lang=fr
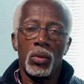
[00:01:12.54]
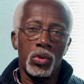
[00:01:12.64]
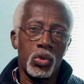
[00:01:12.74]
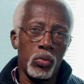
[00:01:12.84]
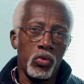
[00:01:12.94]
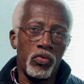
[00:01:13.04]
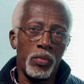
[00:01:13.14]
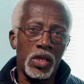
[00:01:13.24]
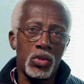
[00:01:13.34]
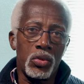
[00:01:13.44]
Alors, ce
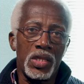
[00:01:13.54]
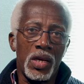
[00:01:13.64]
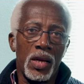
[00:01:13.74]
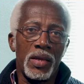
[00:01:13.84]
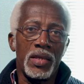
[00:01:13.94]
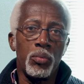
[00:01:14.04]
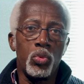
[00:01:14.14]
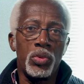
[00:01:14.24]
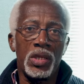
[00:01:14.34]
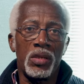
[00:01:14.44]
mouvement social a
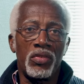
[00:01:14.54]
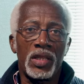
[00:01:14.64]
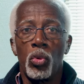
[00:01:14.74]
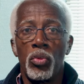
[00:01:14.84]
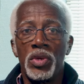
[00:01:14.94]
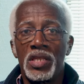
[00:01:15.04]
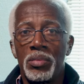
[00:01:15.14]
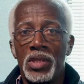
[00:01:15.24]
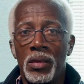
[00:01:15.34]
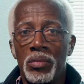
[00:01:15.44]
débuté depuis le 1er
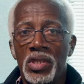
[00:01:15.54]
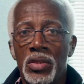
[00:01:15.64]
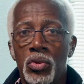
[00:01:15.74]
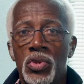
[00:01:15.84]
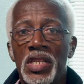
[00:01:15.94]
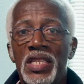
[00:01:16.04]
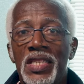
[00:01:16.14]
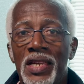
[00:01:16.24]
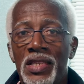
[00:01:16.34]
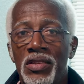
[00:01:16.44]
septembre. C'est une
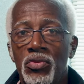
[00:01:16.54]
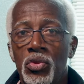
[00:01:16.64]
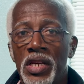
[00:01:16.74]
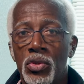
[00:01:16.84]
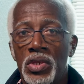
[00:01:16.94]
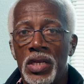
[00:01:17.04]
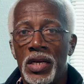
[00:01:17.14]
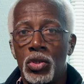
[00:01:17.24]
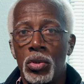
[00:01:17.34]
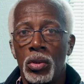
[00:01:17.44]
initiative d'une
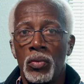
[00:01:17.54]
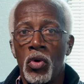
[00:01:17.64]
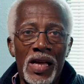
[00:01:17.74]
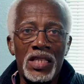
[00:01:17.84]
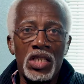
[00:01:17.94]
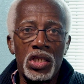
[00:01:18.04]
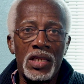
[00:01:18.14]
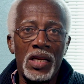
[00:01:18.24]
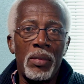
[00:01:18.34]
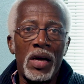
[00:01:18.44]
association. Et la
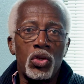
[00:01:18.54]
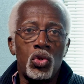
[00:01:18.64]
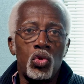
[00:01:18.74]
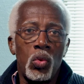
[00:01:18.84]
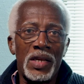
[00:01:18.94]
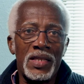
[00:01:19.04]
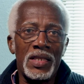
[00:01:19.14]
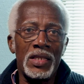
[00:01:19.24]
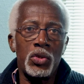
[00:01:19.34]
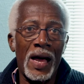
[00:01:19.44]
CGTM a
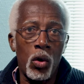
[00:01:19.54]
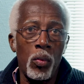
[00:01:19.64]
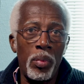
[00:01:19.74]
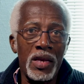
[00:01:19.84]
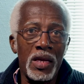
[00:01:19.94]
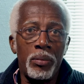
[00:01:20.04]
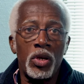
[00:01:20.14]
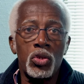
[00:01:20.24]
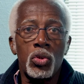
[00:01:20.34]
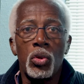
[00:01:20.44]
choisi d'accompagner
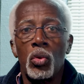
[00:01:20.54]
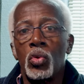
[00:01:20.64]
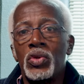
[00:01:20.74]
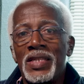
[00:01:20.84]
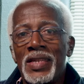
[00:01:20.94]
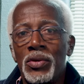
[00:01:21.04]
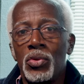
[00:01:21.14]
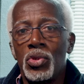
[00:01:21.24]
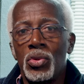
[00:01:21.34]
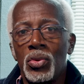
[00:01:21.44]
parce que au sein
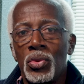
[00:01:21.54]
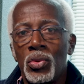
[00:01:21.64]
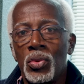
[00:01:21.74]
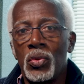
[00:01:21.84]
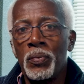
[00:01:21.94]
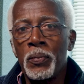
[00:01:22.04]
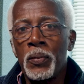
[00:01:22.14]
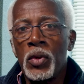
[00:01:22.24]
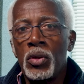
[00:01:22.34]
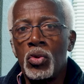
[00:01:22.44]
de ce,
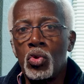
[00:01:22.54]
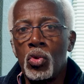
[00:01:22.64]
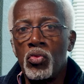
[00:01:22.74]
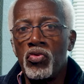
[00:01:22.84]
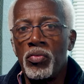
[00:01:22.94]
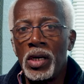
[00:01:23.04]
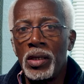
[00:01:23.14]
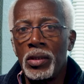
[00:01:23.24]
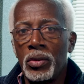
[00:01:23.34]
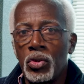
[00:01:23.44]
de ce
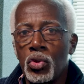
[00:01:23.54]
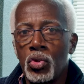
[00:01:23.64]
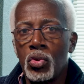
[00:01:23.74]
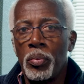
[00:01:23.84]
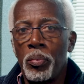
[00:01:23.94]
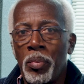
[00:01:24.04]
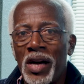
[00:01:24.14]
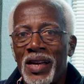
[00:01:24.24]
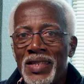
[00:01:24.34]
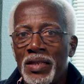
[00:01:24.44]
mouvement, euh, ce sont
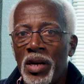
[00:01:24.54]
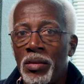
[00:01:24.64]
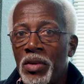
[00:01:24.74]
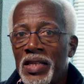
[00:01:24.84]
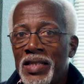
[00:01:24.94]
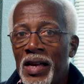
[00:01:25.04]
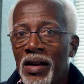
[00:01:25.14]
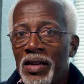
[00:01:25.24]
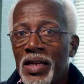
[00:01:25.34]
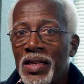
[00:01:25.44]
principalement des
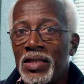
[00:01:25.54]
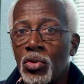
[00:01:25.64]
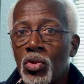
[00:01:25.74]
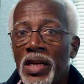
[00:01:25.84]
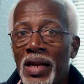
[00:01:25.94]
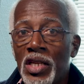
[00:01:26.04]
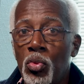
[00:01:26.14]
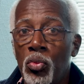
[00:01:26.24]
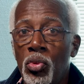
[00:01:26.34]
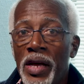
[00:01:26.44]
salariés, hein, ce sont des classes
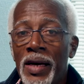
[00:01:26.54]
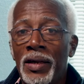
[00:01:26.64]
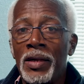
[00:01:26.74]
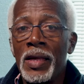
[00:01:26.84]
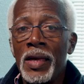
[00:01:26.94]
populaires.